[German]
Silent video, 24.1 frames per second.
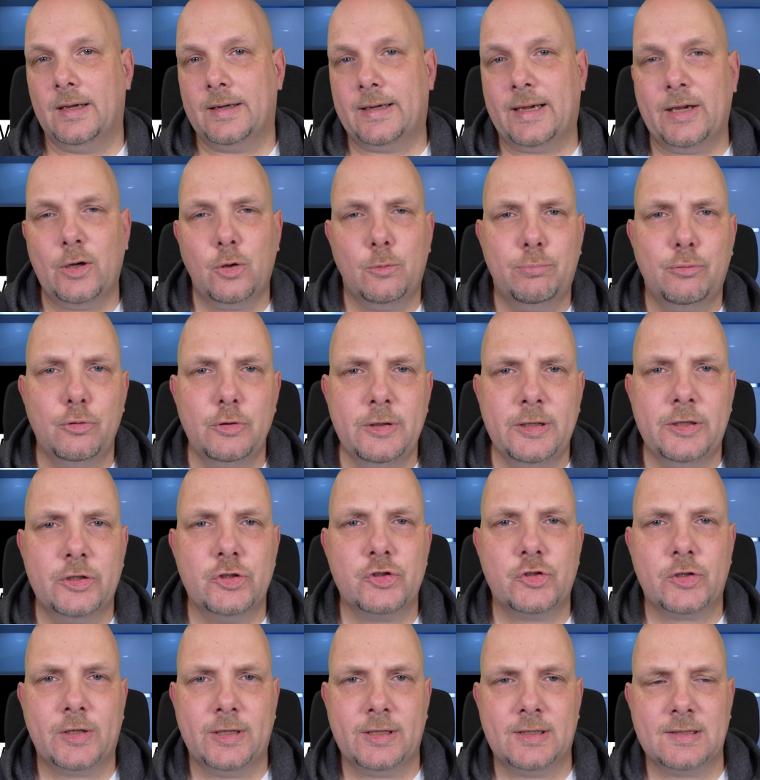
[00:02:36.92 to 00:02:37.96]

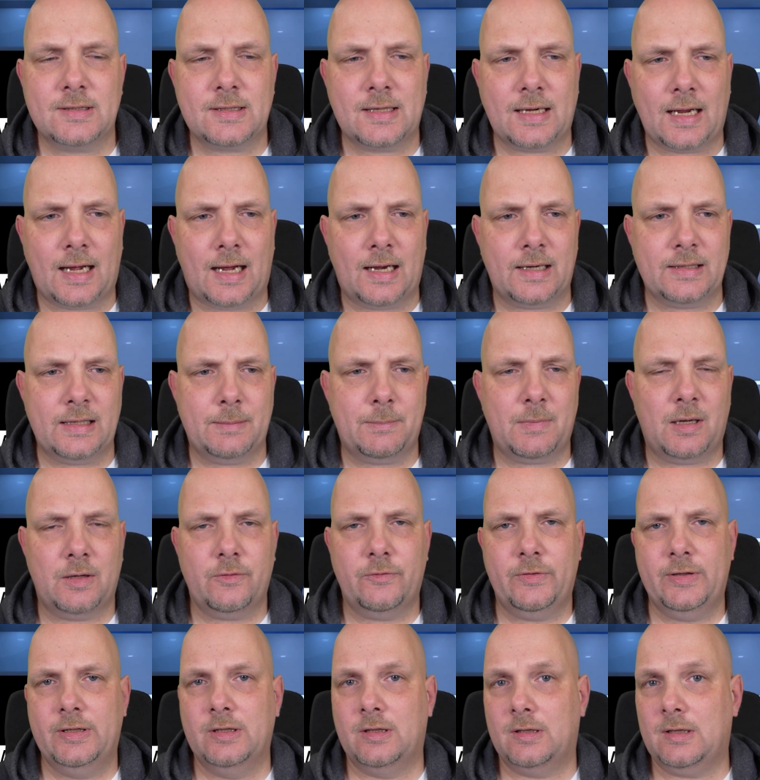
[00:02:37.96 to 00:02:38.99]
Geopolitisch geht es gerade ja
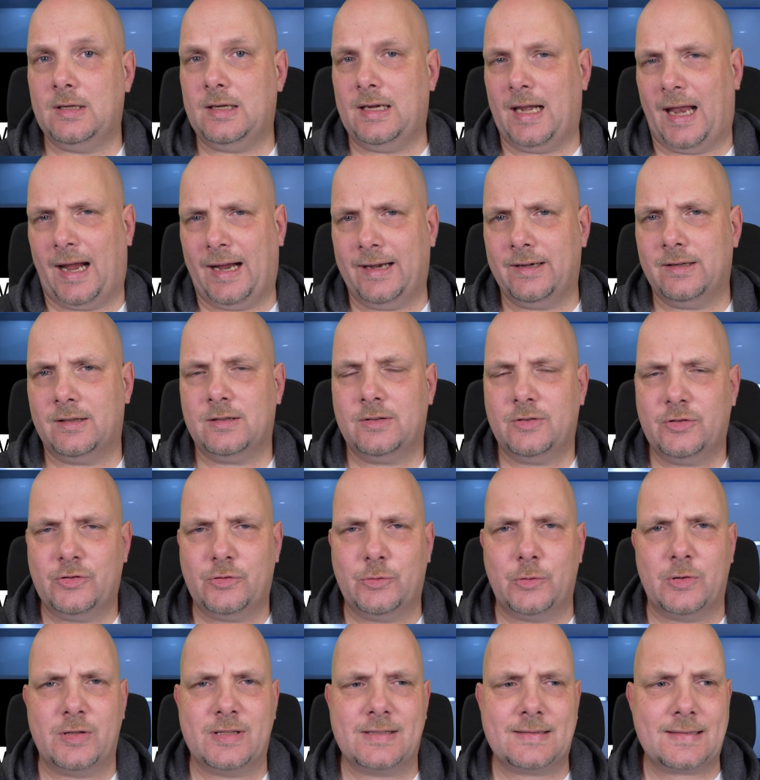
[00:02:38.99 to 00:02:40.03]
mal wieder leider
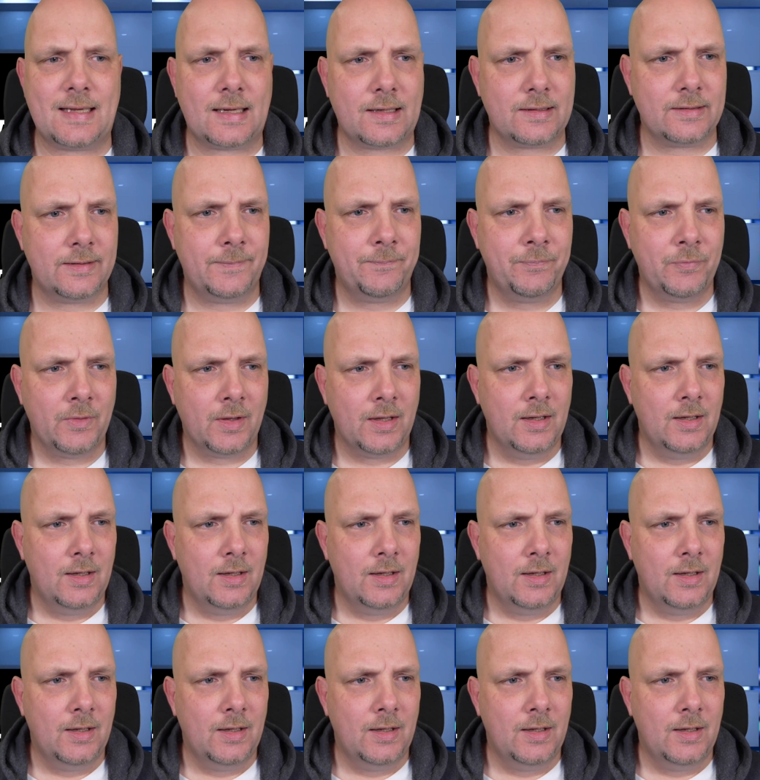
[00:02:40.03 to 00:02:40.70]
zur Sache.